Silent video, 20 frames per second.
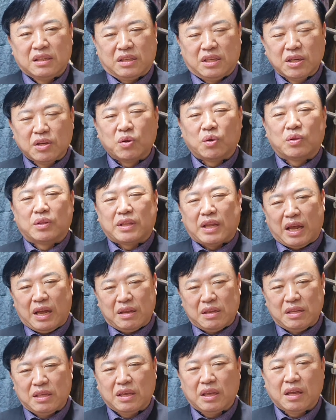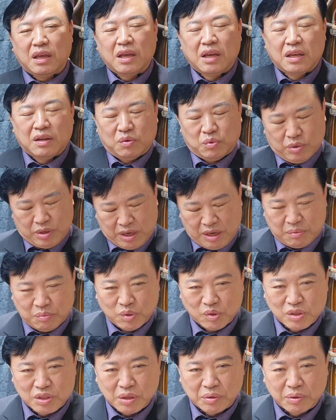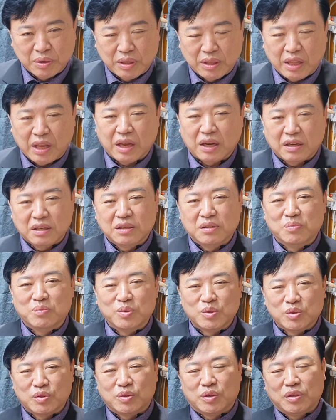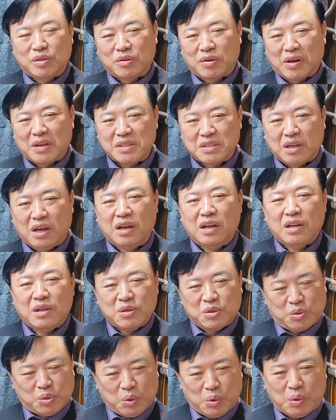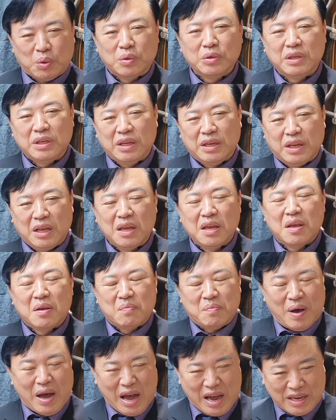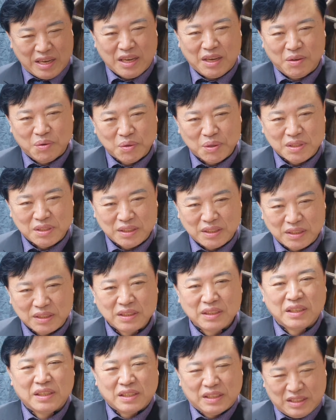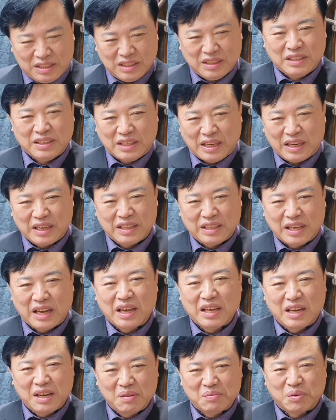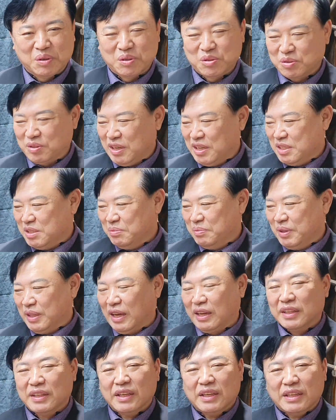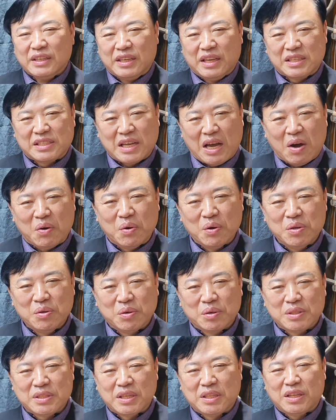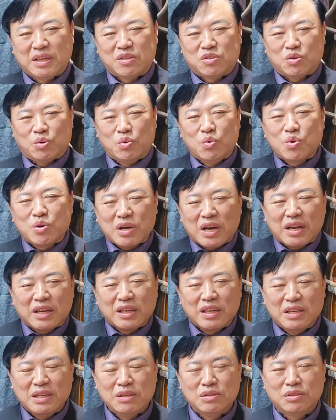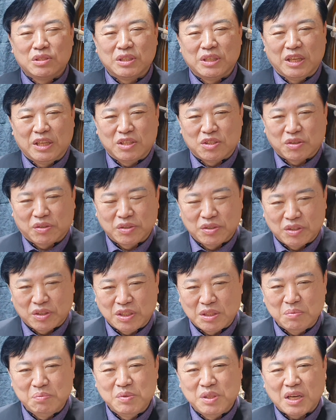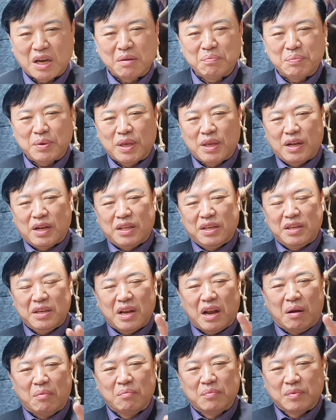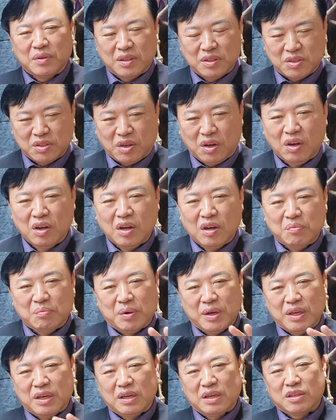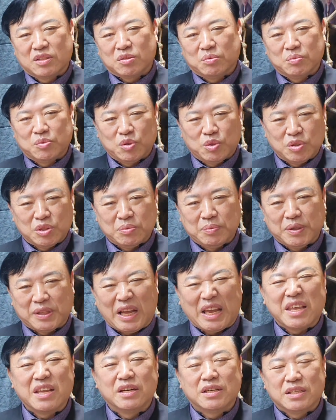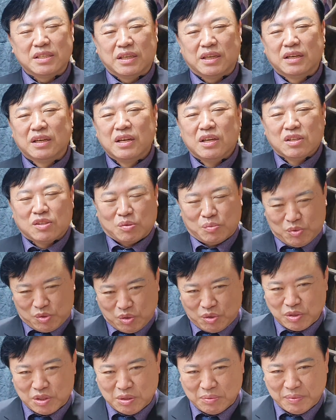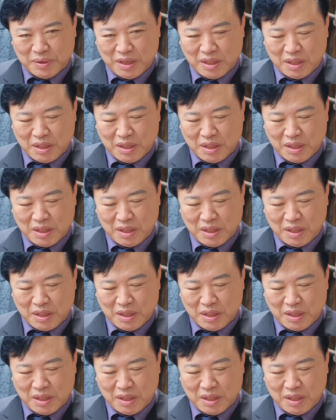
결혼 다 이게 우리가 문서운인데 그런 문서운이 들어와서 좋은 일이 많이 이루어지는 그런 다리다 이래 볼 수가 있습니다. 4, 5, 6월생들은 좀 욱하는 기질이 있죠. 그죠? 심장병이나 혈압, 그죠? 뭐 이런 걸 좀 조심해, 다혈질을 좀 조심해야